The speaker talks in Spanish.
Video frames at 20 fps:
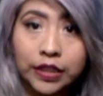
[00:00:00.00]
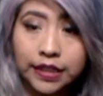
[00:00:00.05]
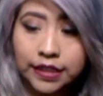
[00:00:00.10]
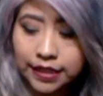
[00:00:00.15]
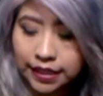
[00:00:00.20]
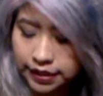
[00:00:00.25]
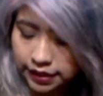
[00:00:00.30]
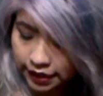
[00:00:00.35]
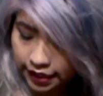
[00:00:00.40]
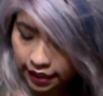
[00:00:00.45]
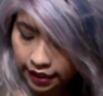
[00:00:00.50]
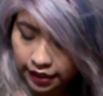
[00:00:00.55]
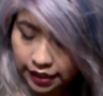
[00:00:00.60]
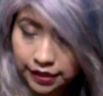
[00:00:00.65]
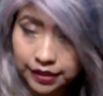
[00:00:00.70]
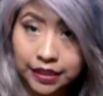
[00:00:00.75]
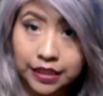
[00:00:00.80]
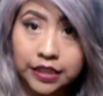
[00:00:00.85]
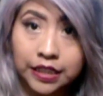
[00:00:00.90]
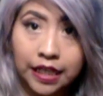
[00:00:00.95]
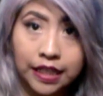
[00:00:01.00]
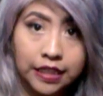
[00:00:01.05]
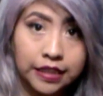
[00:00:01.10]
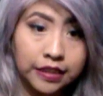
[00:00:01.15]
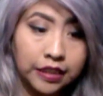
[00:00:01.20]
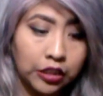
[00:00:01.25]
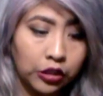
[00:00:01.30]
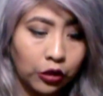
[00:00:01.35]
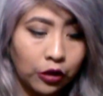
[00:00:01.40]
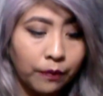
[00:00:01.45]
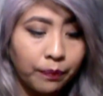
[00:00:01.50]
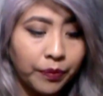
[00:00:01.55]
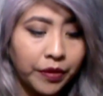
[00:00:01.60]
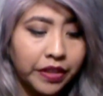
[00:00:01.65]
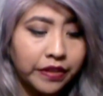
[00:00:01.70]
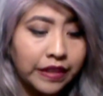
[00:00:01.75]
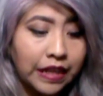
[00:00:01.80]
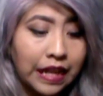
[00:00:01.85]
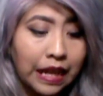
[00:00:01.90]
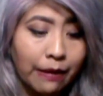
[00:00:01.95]
esta de este chalecito,
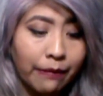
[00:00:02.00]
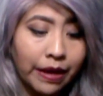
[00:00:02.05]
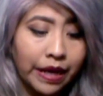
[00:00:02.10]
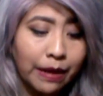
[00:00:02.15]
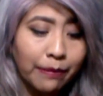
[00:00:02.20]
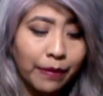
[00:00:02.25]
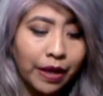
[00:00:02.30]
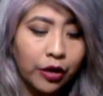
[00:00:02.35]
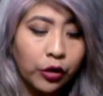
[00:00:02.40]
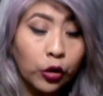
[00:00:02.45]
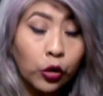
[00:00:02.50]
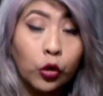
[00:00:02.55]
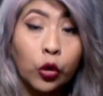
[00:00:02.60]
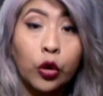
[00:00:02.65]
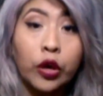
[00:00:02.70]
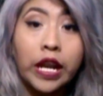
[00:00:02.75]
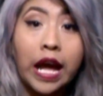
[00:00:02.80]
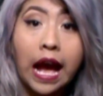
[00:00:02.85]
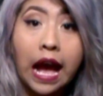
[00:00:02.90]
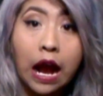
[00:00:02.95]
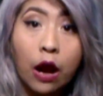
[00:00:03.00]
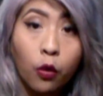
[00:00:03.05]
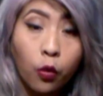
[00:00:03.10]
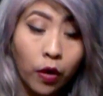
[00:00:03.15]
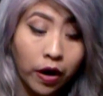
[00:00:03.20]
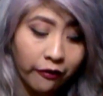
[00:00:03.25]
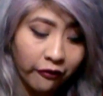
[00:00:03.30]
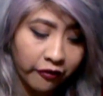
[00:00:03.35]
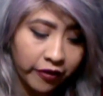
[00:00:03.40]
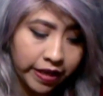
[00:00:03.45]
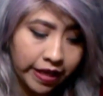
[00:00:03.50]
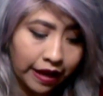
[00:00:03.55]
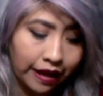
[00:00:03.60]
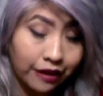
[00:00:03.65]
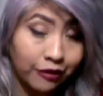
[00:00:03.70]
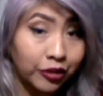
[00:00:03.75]
dice lavar a mano con agua fría.